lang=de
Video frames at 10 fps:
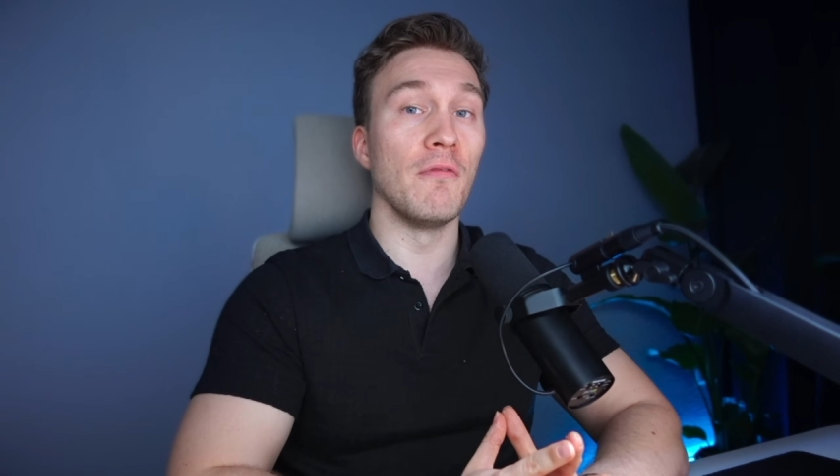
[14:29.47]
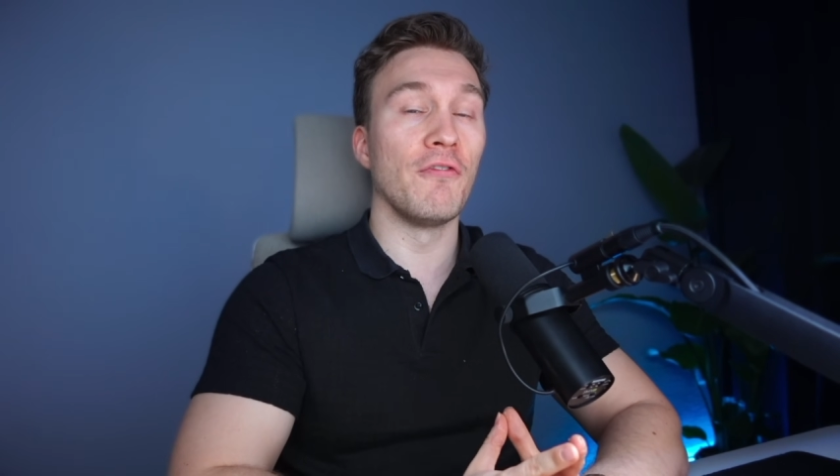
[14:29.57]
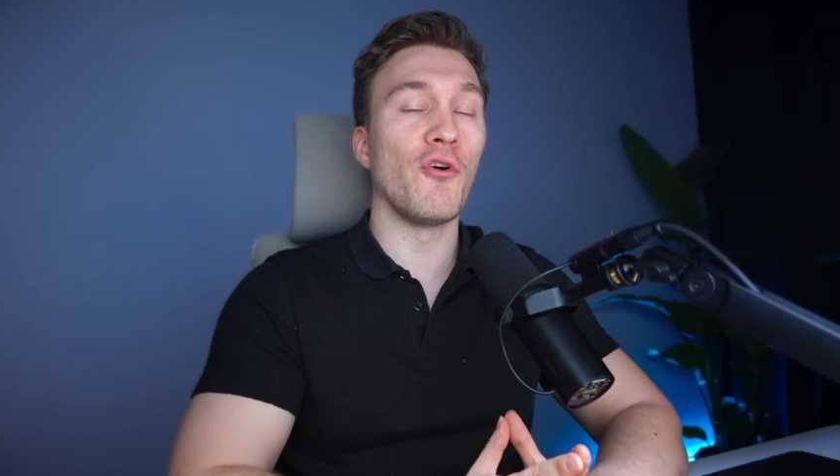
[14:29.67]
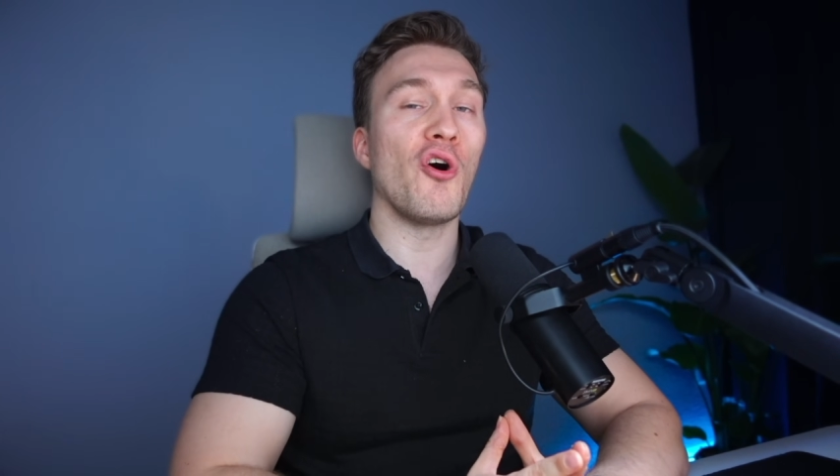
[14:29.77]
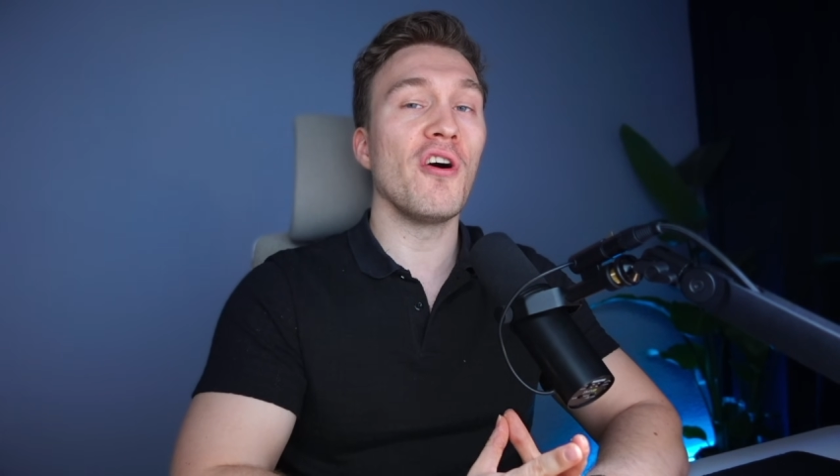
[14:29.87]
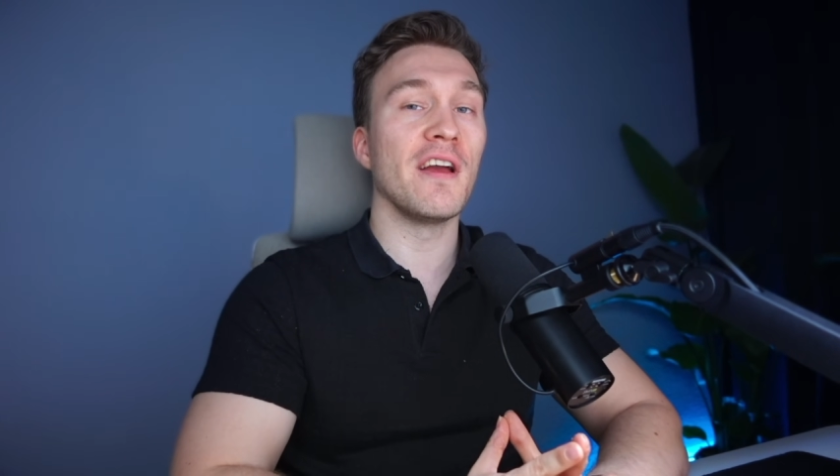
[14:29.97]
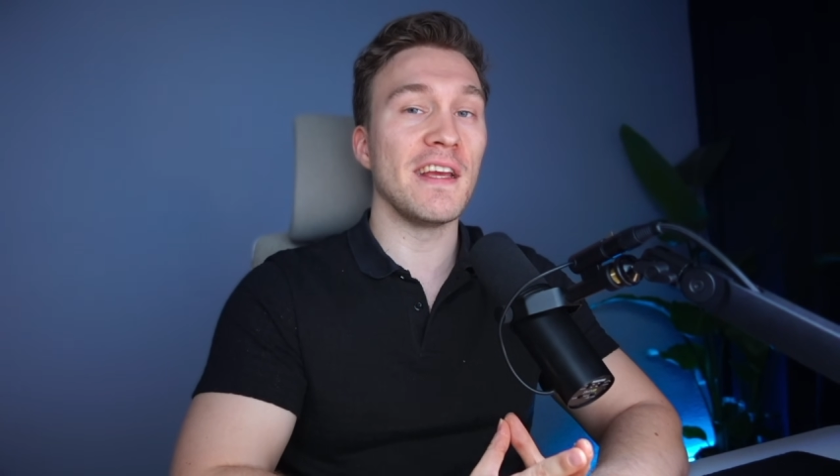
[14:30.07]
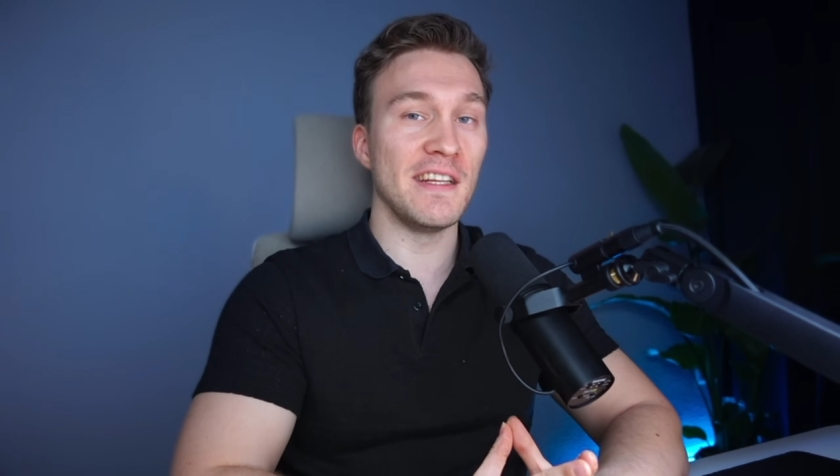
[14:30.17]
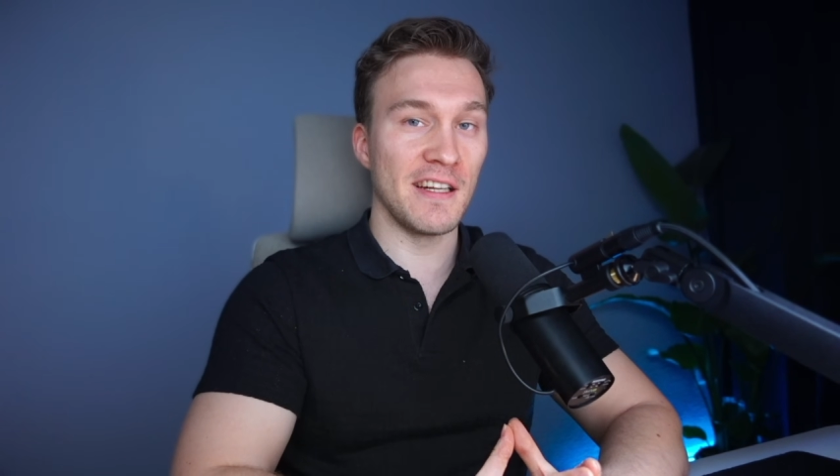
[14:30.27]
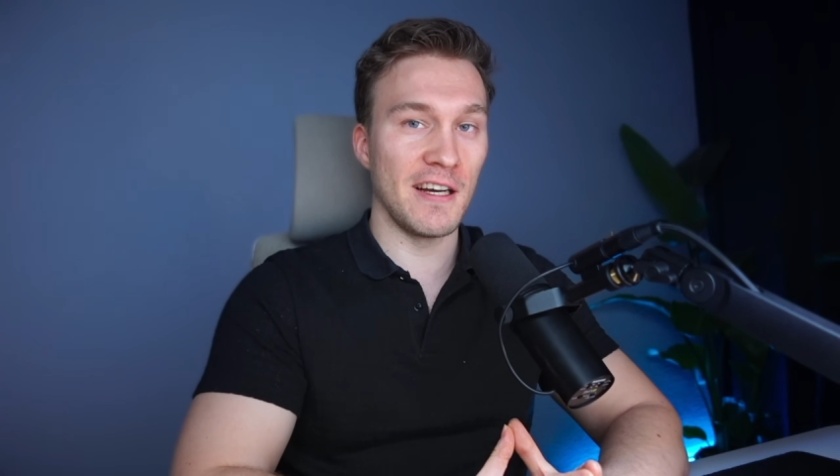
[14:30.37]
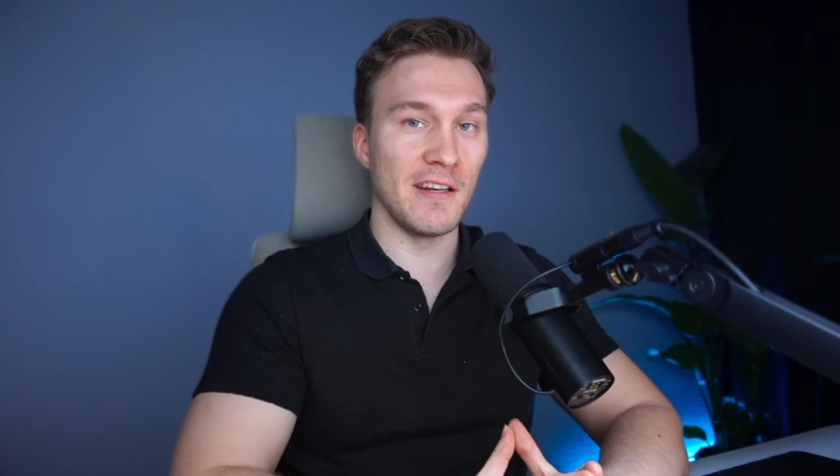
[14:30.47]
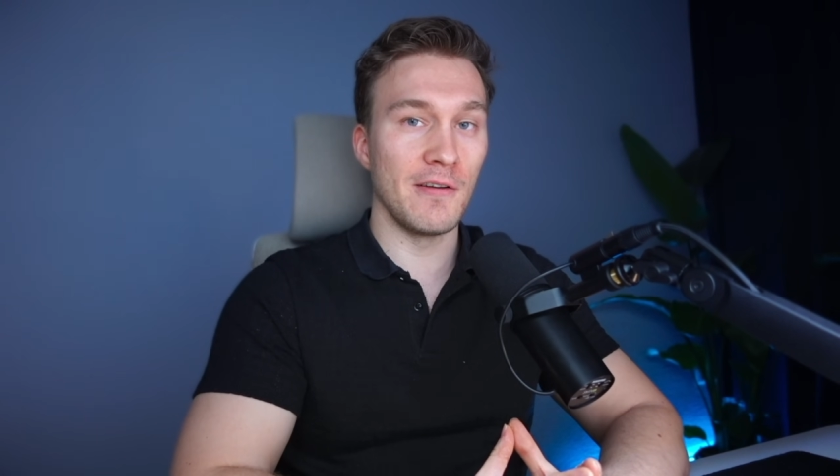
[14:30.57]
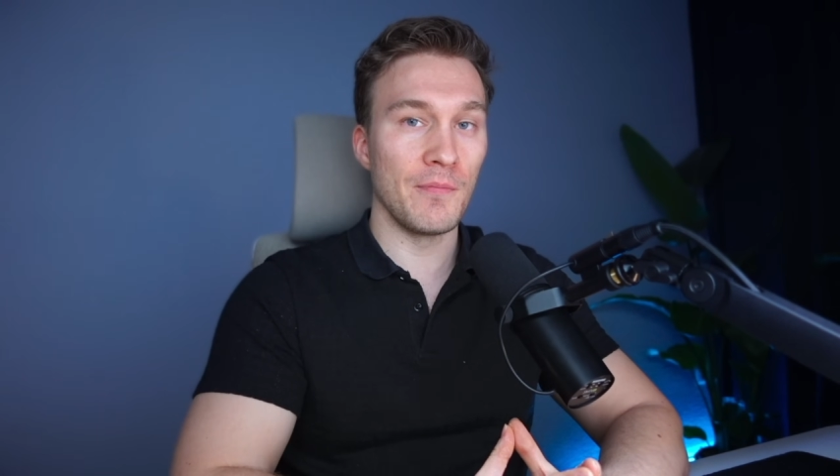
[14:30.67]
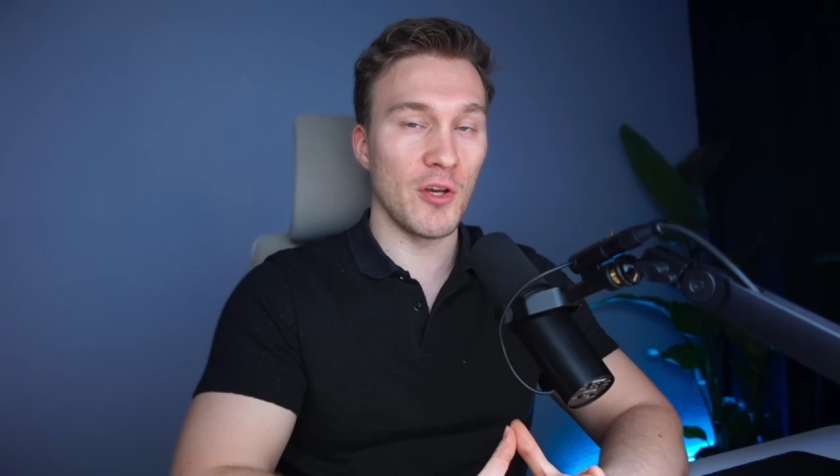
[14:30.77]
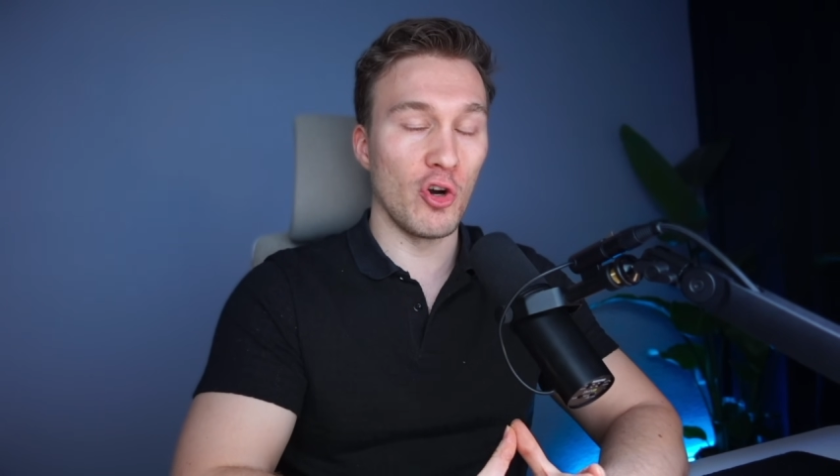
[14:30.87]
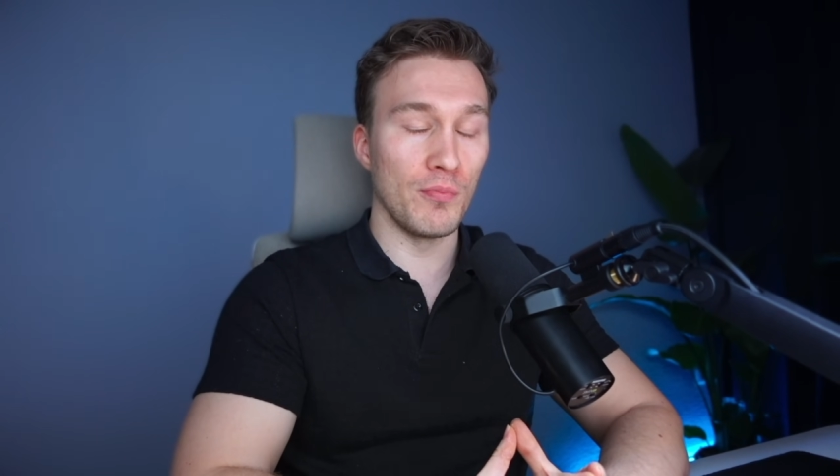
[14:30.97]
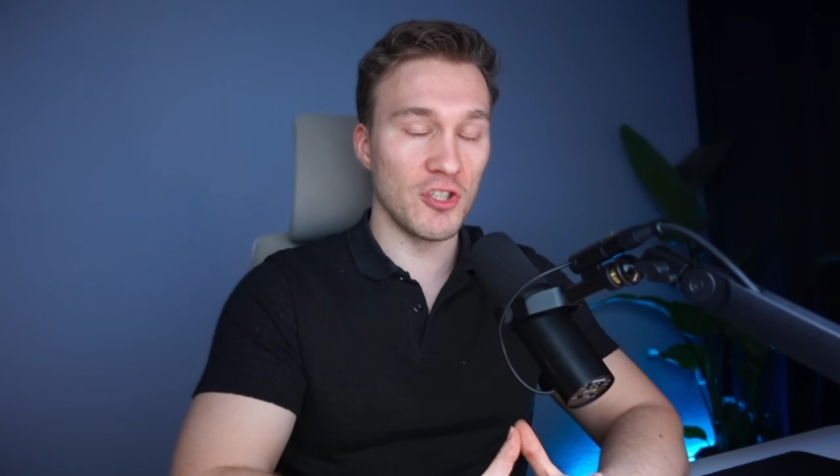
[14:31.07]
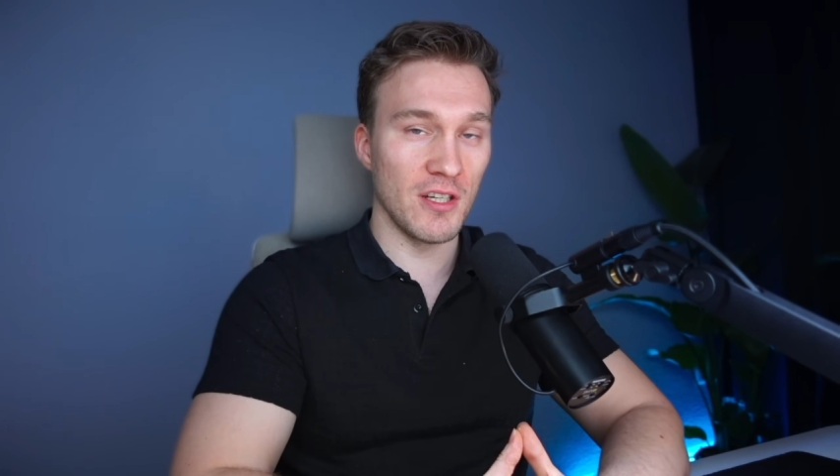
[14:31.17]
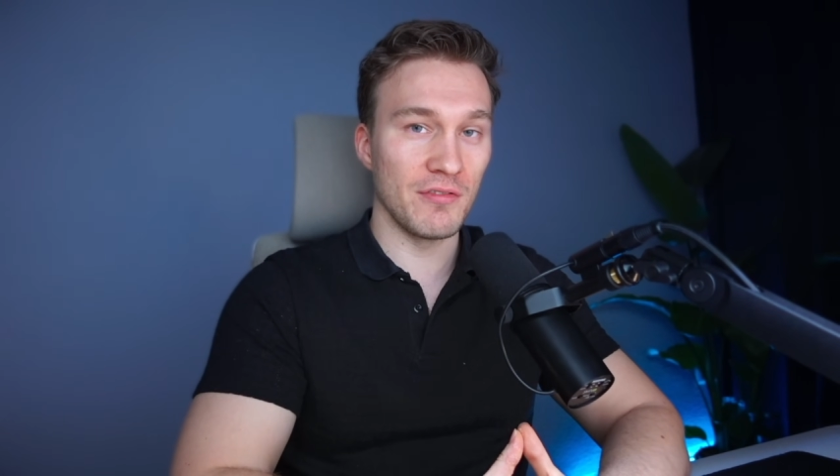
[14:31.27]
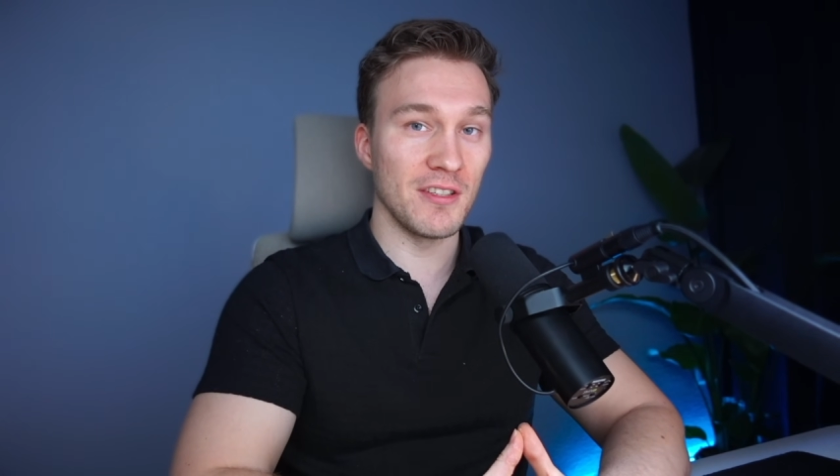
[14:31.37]
Vorhinein auch
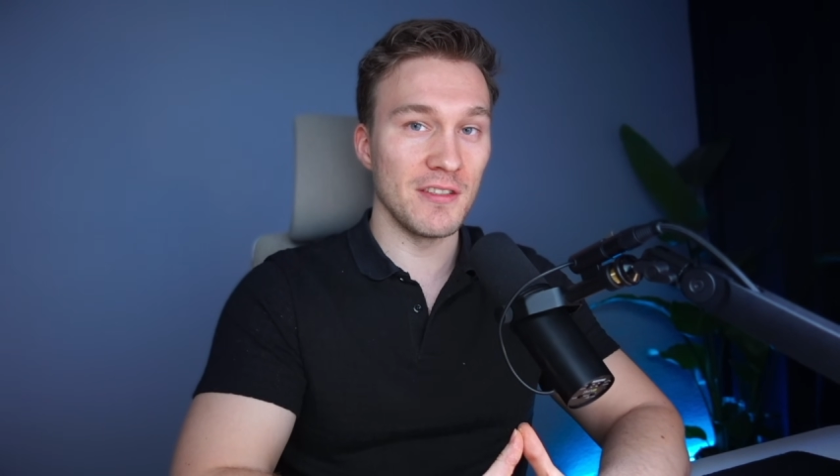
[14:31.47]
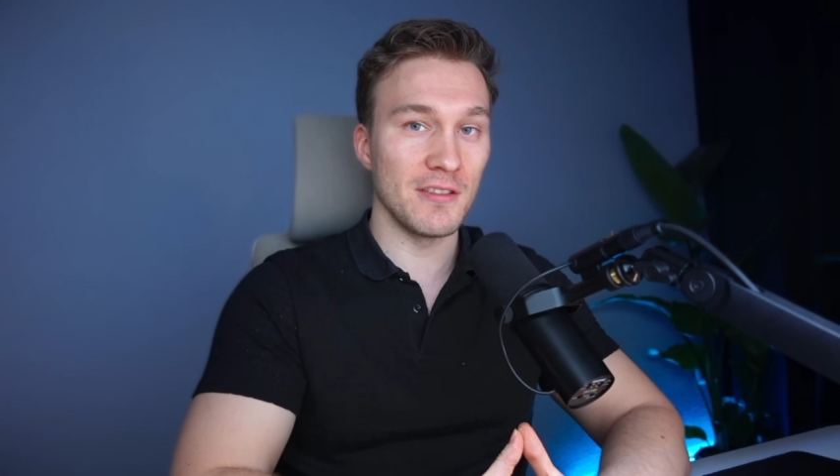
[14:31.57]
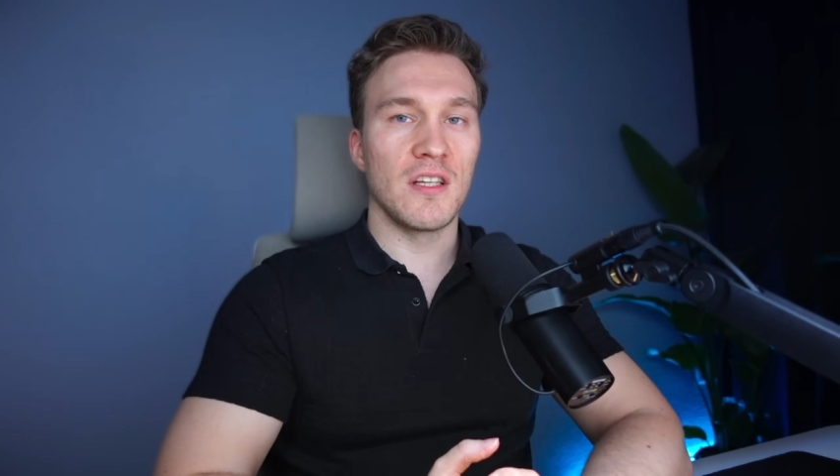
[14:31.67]
beschäftigt.